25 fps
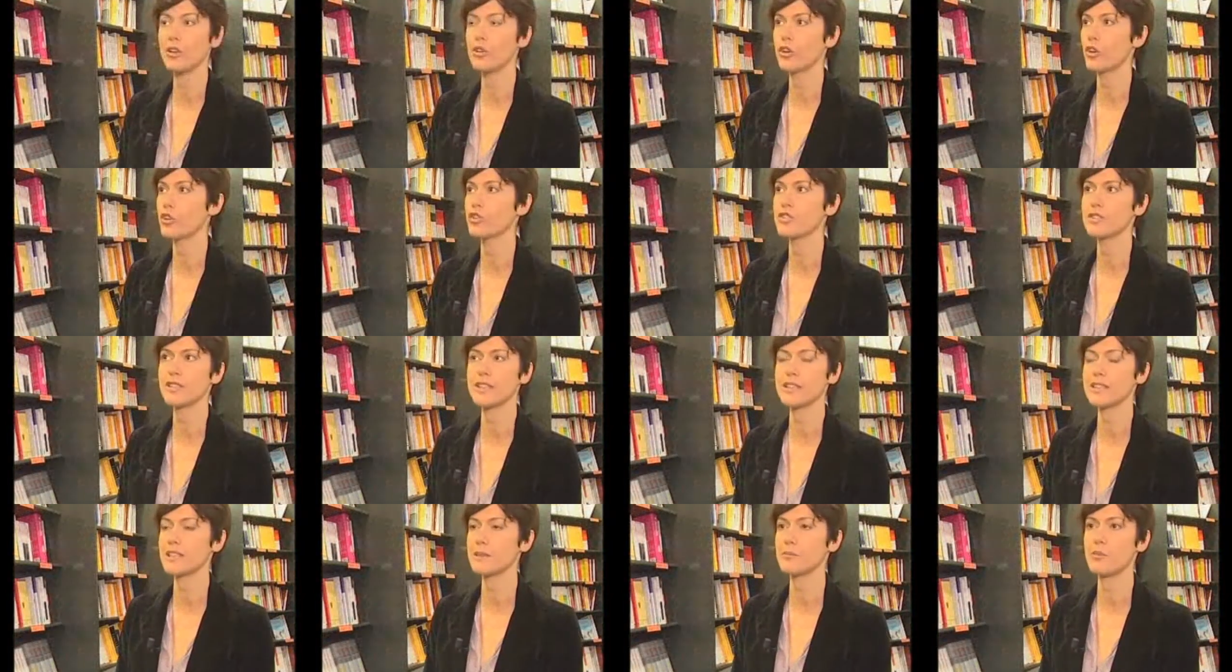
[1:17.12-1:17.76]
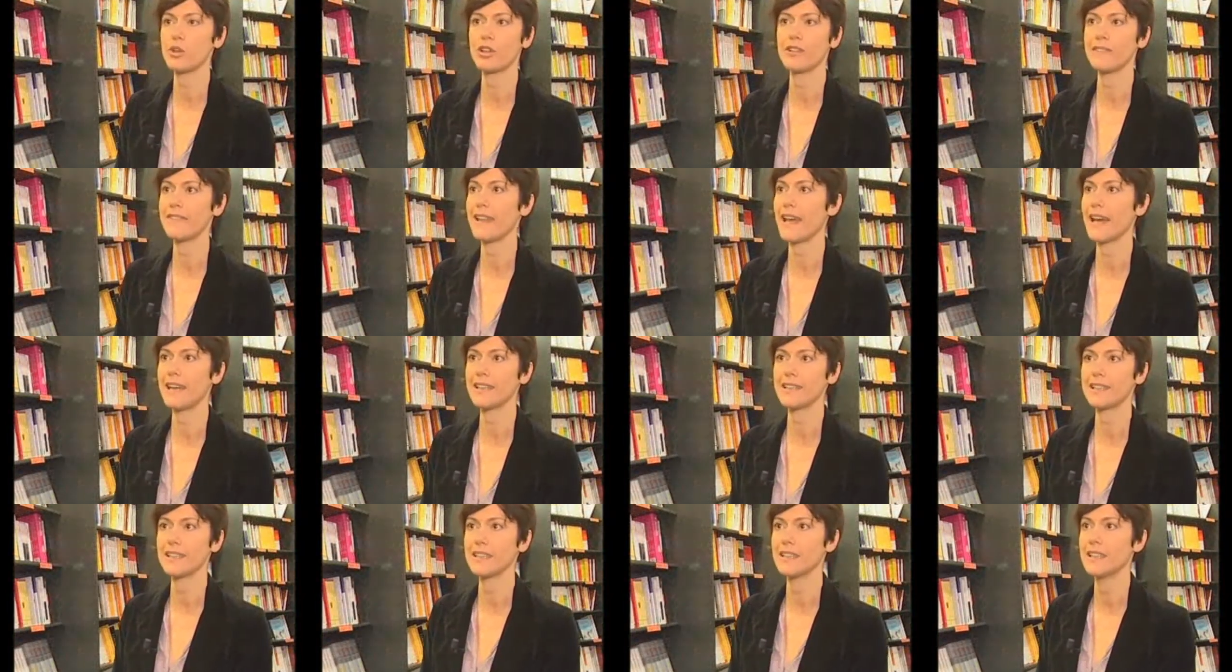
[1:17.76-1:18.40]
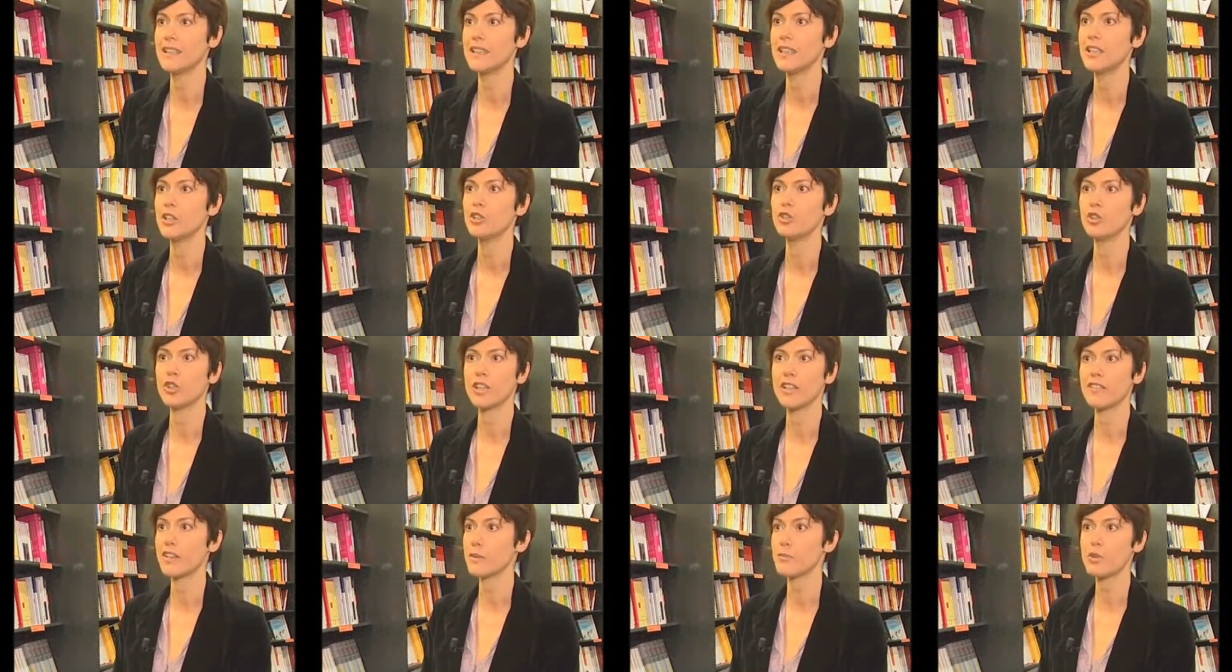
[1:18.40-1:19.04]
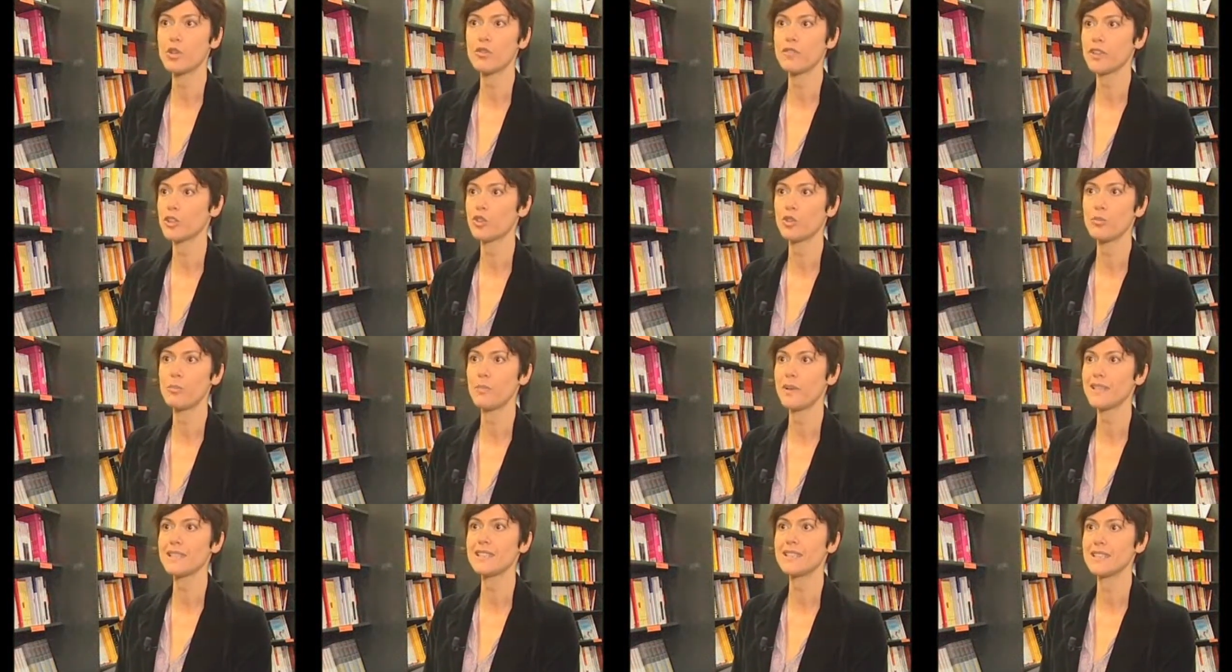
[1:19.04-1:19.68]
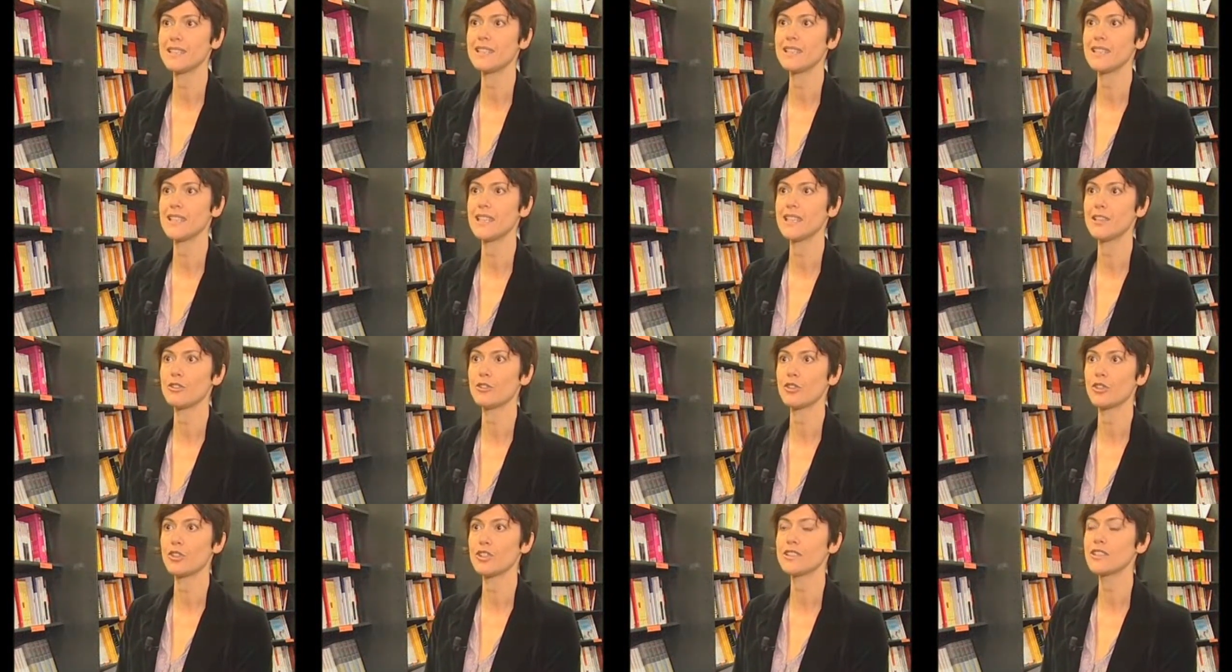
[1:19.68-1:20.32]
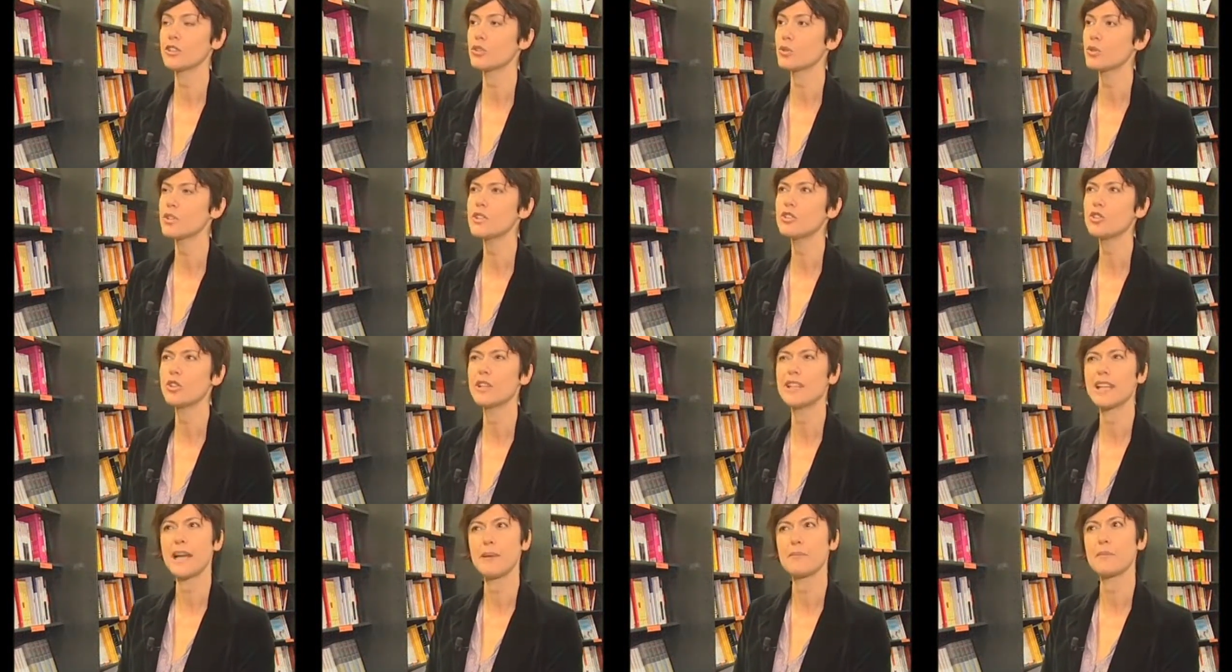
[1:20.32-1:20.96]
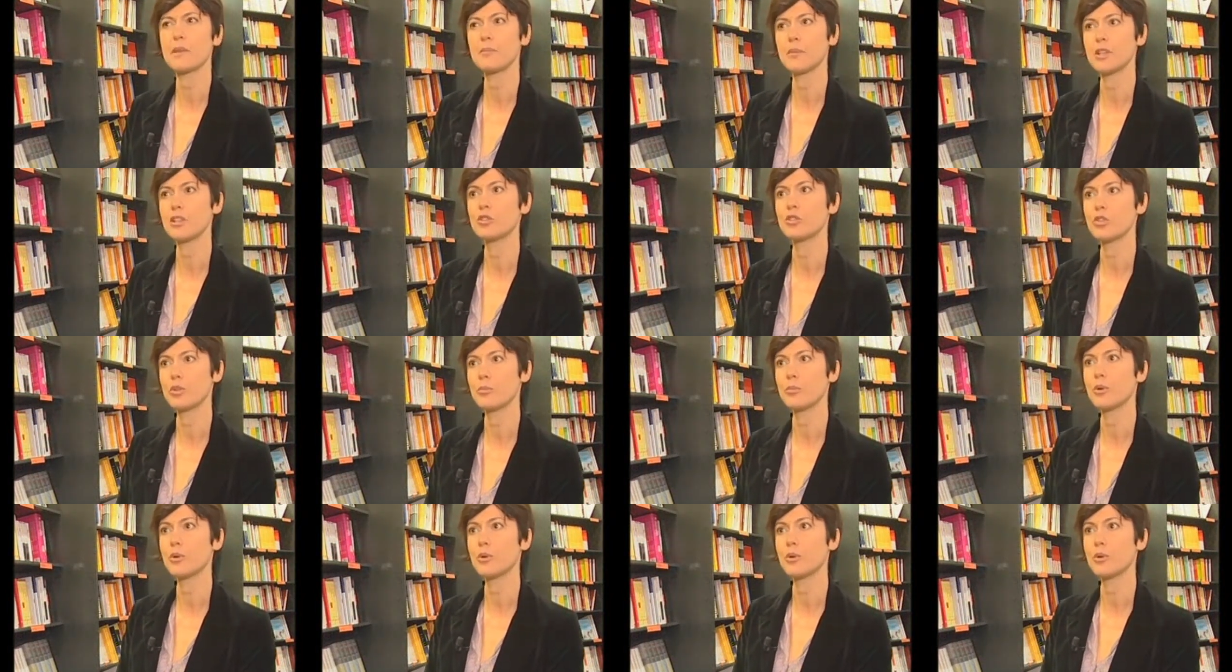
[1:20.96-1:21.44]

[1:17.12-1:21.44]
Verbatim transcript: e loro non se ne sarebbero andati, non avrebbero fatto un passo indietro. È stato questo il cambiamento